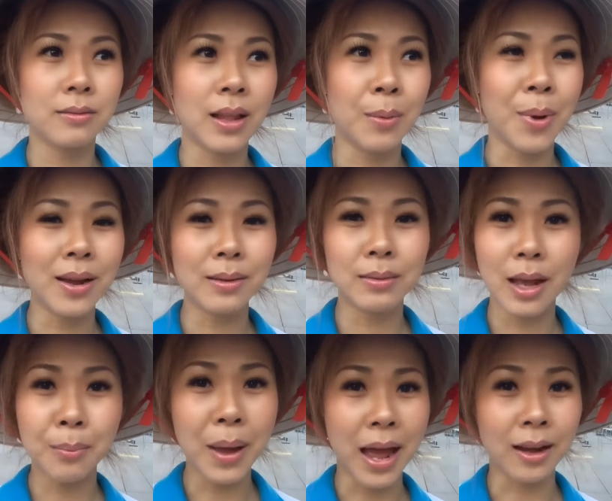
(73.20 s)
là bắt
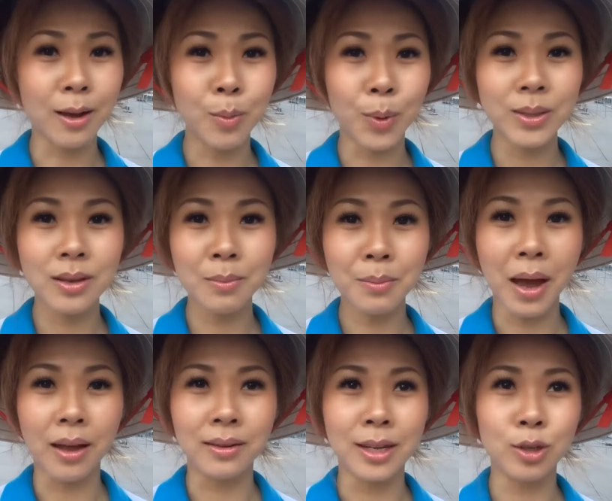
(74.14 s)
các bạn có một cái sứ
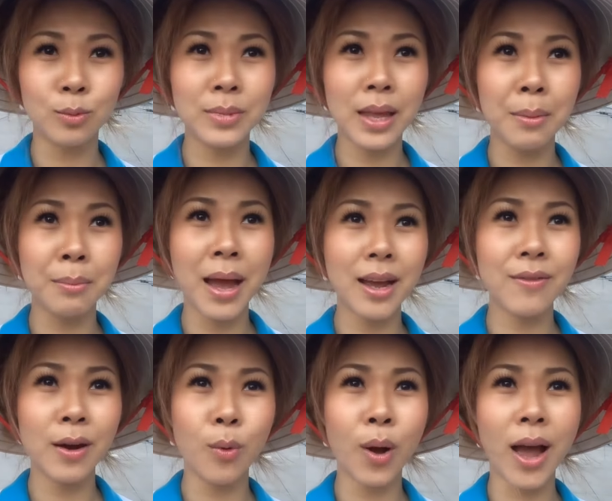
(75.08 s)
mệnh là chúng ta mang cái
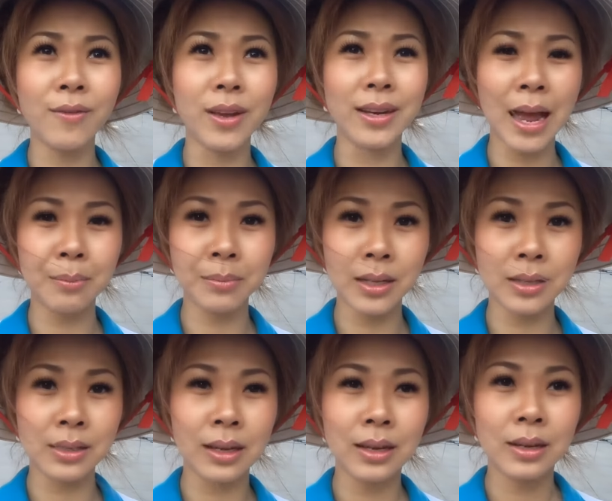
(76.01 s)
văn hóa Việt Nam mình
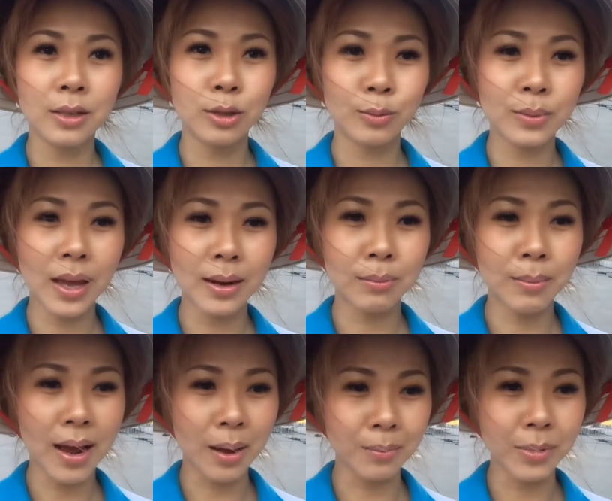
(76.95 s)
chúng ta
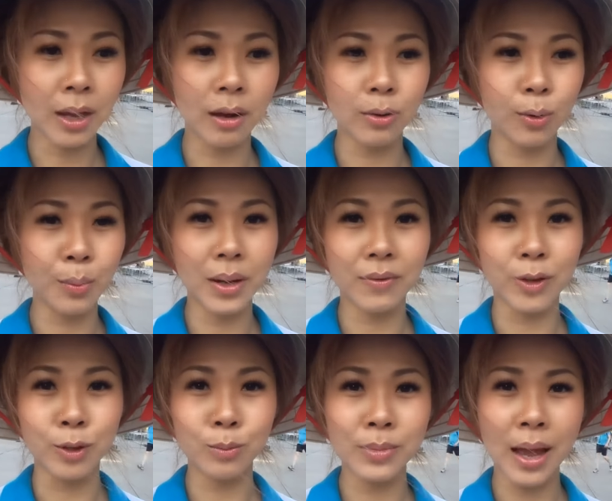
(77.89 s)
mang ẩm thực của mình và
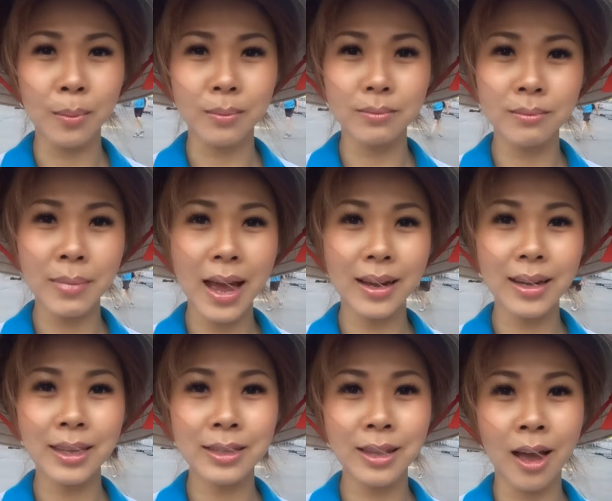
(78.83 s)
chúng ta mang
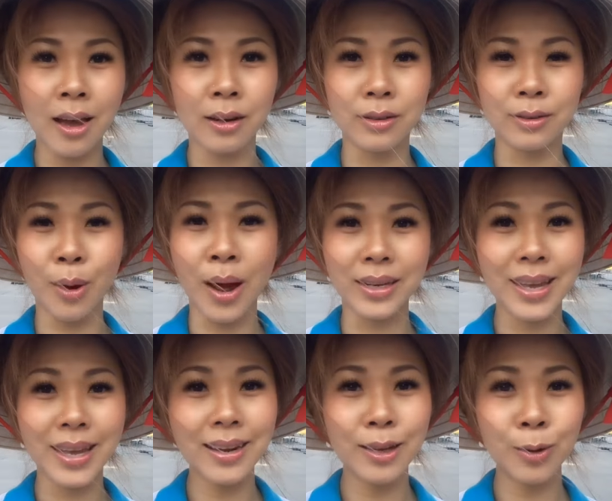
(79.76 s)
cái tinh thần đoàn
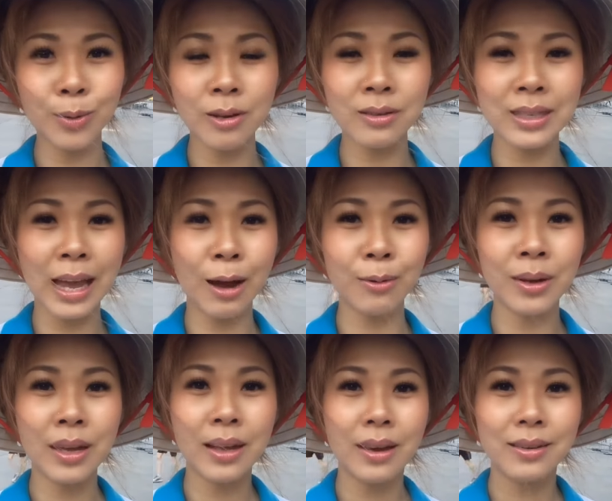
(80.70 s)
kết yêu thương nhau
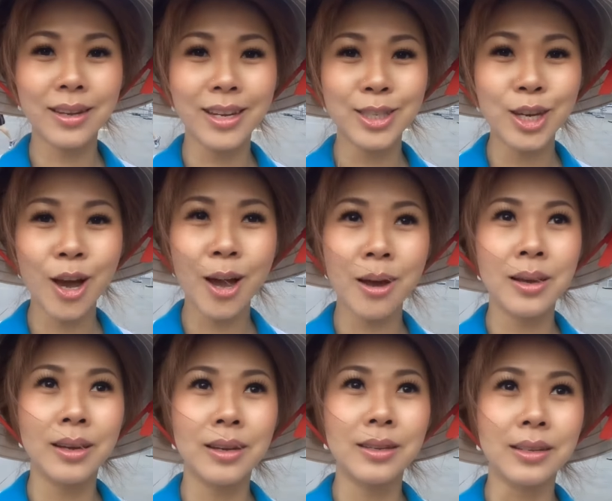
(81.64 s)
để cho
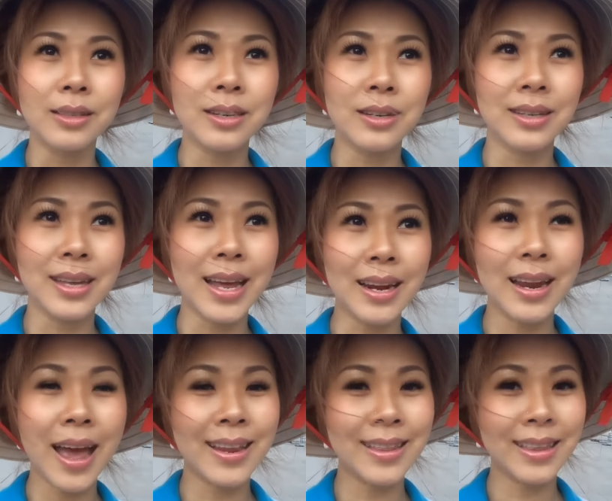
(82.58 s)
những người
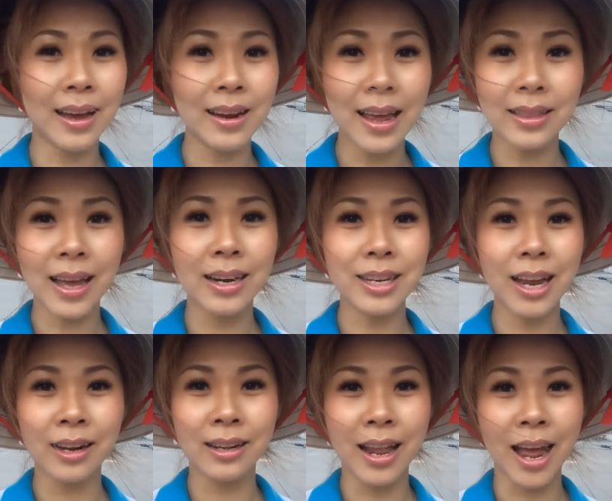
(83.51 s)
Canada ở đây thấy
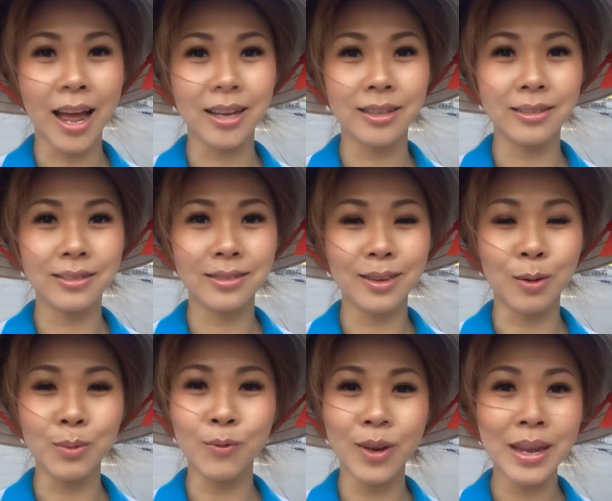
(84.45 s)
rằng là
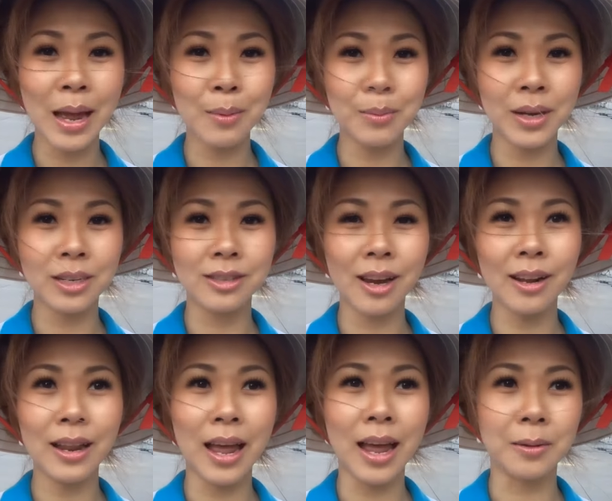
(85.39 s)
cộng đồng Việt Nam mình rất
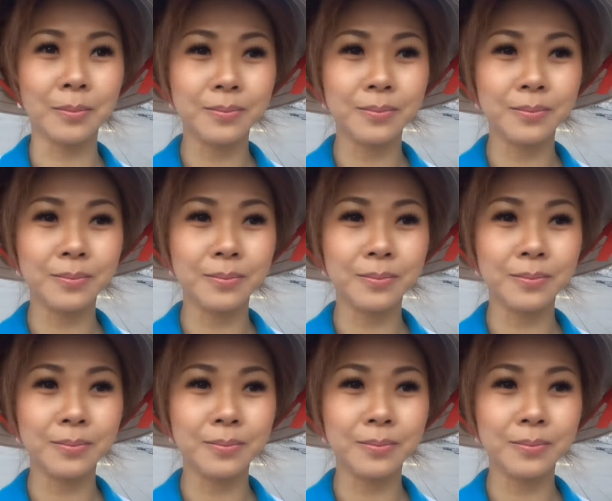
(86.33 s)
là